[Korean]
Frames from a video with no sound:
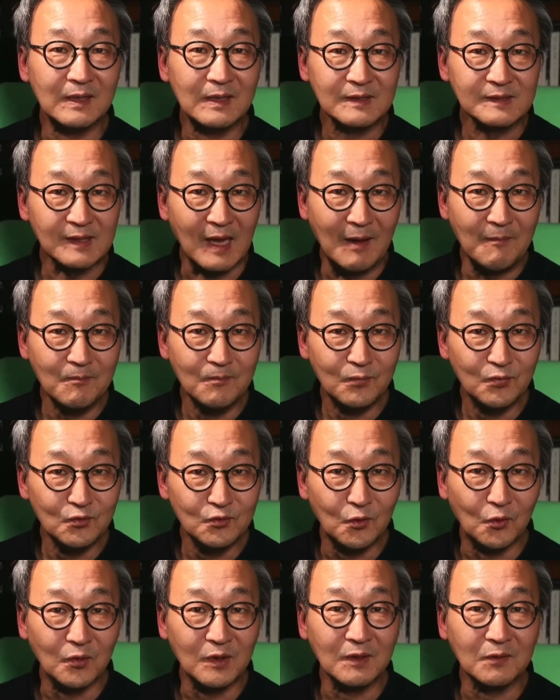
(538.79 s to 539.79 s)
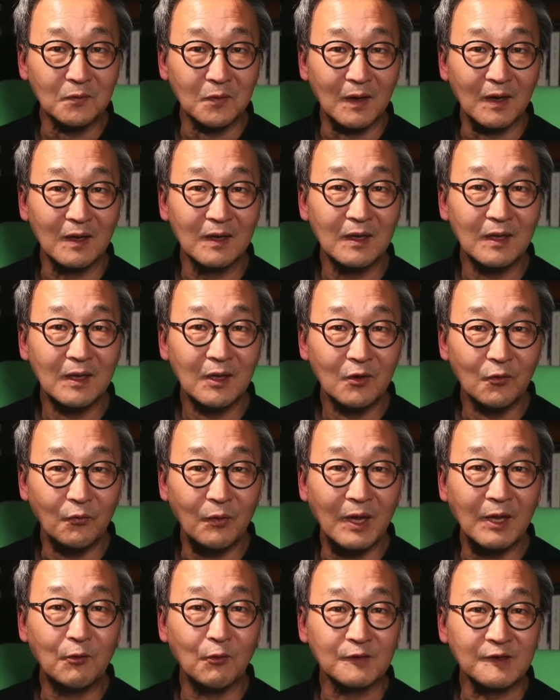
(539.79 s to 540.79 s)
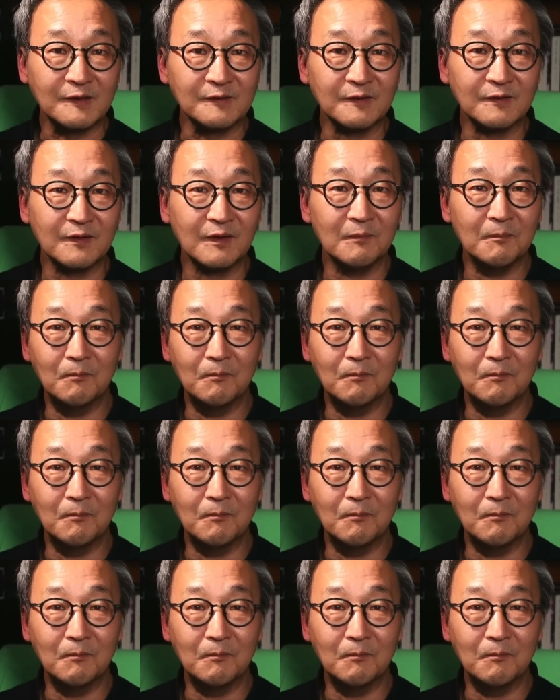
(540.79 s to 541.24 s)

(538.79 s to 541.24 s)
삼부 요인과 외교사제들이